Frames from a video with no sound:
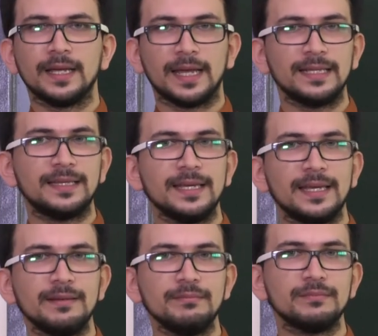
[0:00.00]
कहते
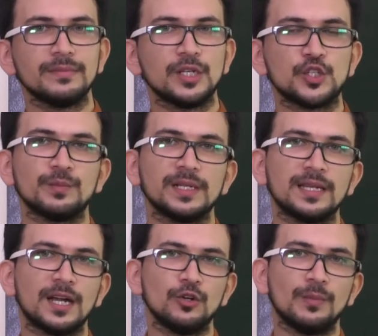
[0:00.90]
हैं कि
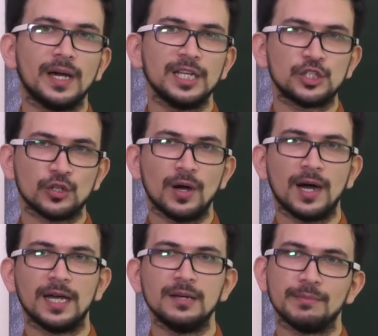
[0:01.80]
सुभद्रा कुमारी
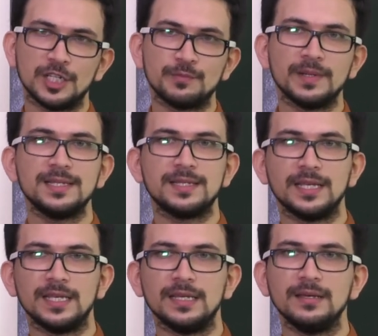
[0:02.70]
चौहान बचपन से
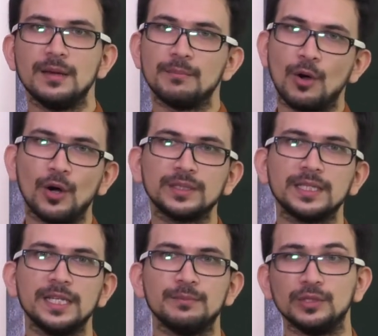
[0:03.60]
ही बहुत
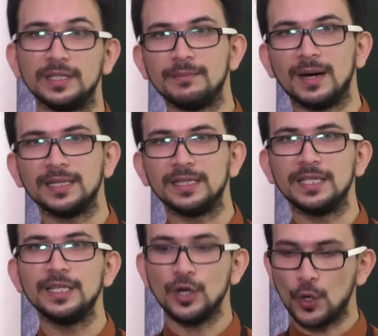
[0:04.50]
ही बुद्धिमान
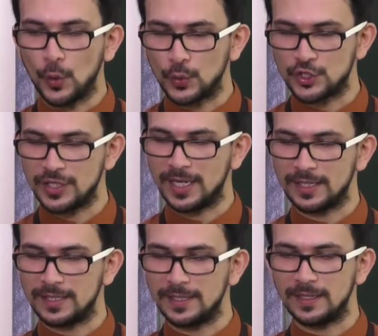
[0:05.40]
थी होशियार थी